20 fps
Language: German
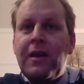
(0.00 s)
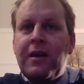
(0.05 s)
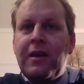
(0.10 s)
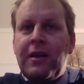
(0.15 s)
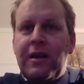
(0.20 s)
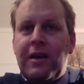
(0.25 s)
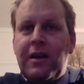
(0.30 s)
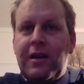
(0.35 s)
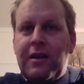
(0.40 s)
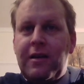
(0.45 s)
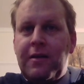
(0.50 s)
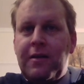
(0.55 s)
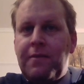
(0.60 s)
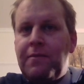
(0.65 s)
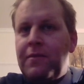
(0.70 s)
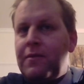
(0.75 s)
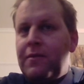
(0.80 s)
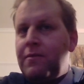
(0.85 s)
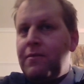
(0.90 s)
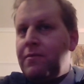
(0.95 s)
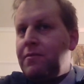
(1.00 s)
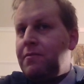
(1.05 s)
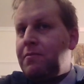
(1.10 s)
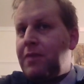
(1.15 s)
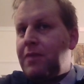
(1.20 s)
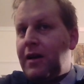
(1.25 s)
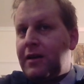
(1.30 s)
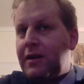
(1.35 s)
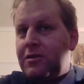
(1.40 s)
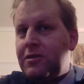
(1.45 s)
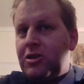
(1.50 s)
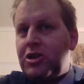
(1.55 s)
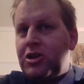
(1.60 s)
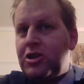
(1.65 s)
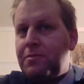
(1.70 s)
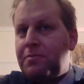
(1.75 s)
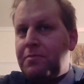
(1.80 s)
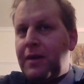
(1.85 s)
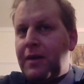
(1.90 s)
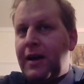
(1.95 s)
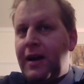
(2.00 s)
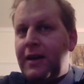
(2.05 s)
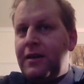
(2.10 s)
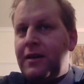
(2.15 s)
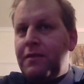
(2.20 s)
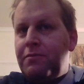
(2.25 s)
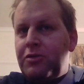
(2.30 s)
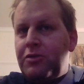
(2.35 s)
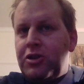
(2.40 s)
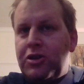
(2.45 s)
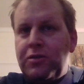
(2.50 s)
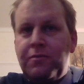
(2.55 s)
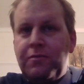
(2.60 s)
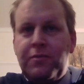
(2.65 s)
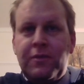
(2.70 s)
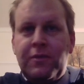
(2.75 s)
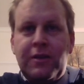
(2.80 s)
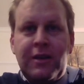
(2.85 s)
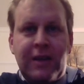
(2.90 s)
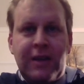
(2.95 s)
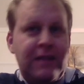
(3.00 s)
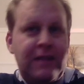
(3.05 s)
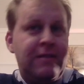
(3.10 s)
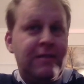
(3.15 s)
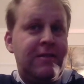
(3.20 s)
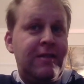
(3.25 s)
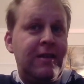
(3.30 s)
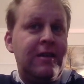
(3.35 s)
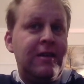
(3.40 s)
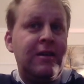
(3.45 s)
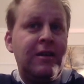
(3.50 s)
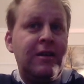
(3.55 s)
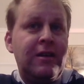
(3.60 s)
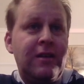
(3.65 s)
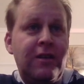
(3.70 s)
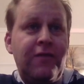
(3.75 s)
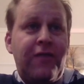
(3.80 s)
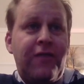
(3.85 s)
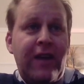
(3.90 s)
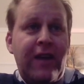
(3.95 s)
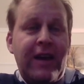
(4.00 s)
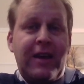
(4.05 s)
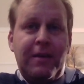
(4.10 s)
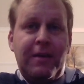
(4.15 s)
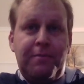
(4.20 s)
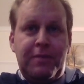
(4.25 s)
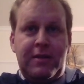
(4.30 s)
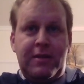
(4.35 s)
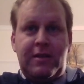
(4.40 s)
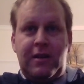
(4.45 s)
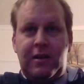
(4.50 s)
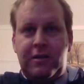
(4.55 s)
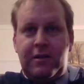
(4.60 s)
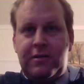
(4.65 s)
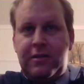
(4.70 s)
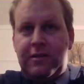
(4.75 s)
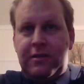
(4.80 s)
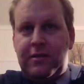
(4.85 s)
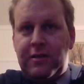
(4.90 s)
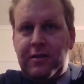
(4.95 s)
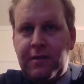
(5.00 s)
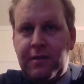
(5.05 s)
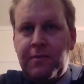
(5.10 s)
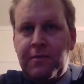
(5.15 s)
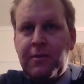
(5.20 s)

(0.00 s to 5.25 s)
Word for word: äh, praktisch bei einer bestimmten Grenze die Fläche betrachtet. Ja?